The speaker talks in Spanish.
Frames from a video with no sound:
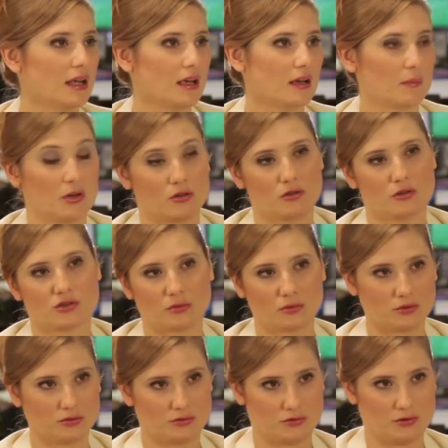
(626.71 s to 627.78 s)
pero con los
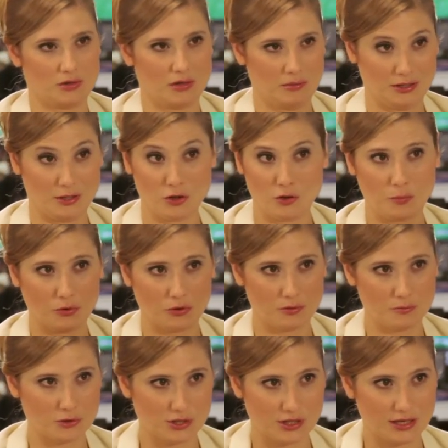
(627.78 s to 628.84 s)
autos obviamente no
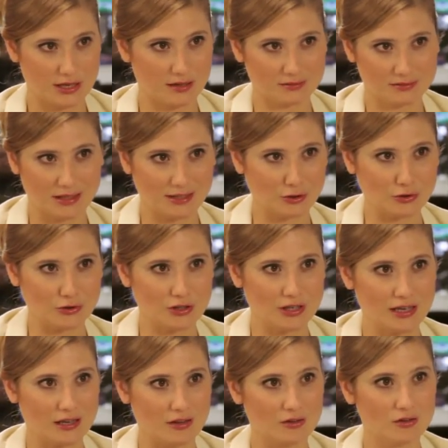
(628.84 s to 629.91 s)
podemos llegar a todos
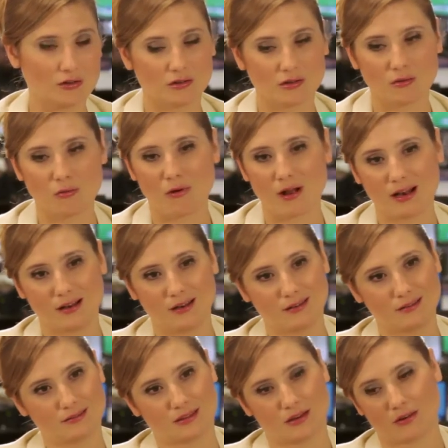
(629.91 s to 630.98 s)
lados, con lo cual
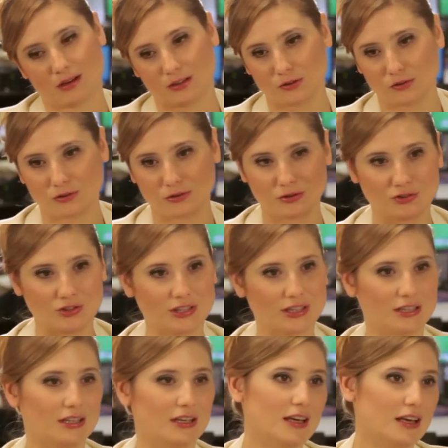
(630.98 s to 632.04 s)
trabajando con los
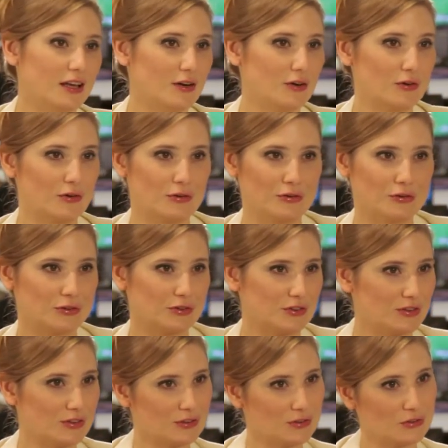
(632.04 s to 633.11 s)
ingenieros
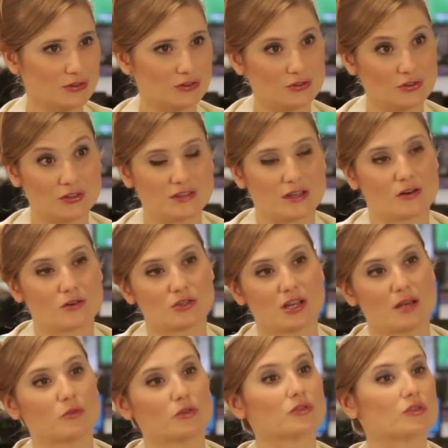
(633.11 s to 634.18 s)
y todo eso
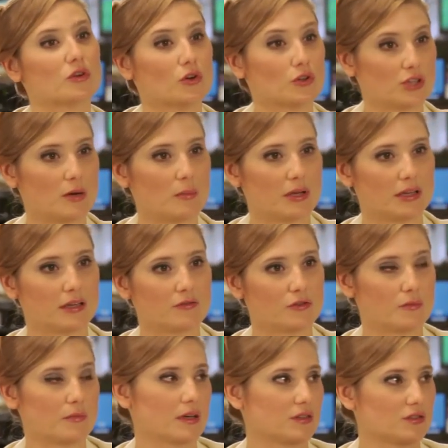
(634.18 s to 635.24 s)
desarrollamos otras
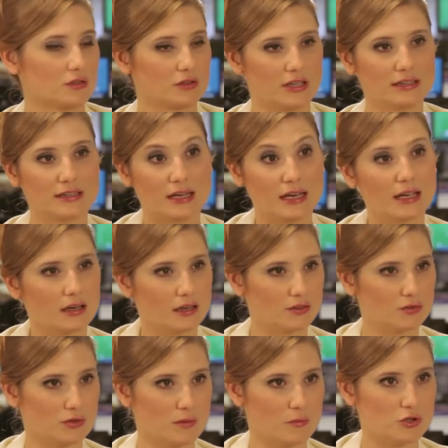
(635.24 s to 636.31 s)
plataformas que son el Trekker, que
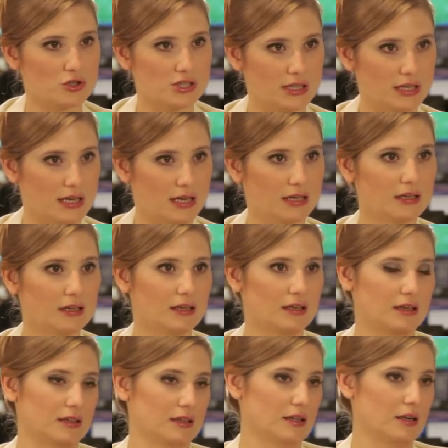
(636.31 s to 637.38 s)
es una mochila,
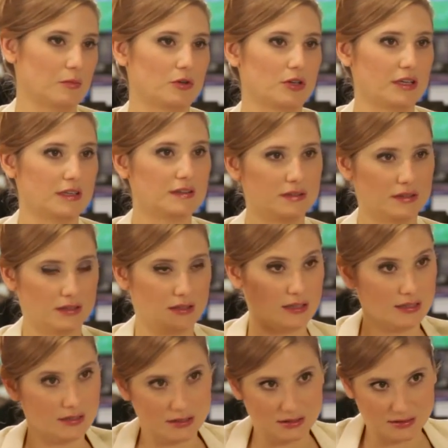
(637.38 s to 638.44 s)
te la pones y
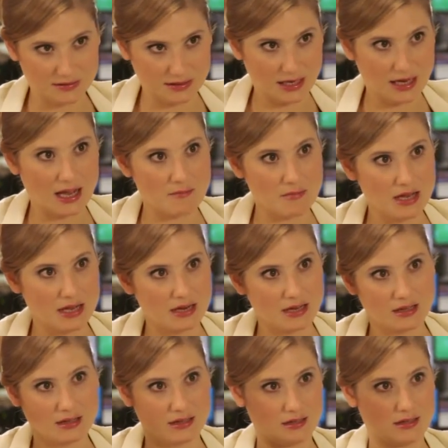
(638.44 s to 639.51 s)
tiene esa
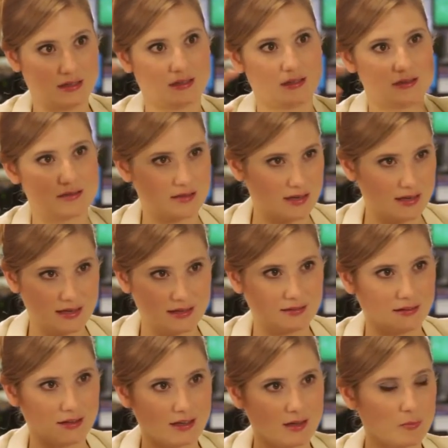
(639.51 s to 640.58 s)
cámara de 15
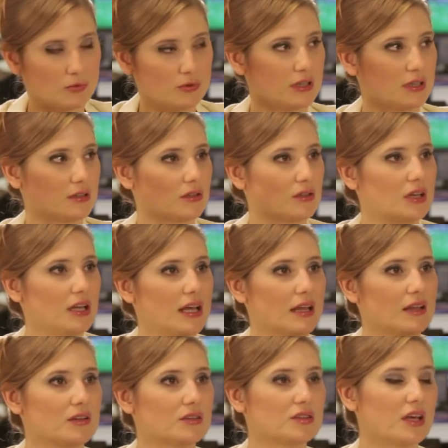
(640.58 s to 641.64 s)
lentes que apuntan a todos
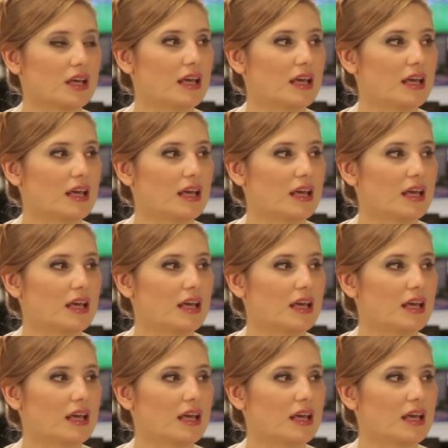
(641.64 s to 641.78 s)
lados.